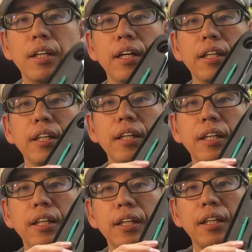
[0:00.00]
はい
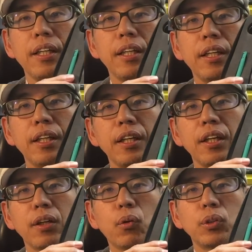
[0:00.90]

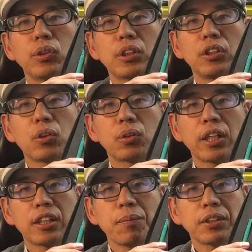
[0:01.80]
えー、こういうキットに
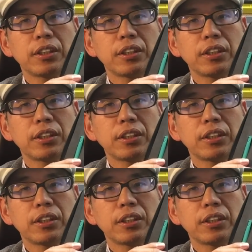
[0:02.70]
なってま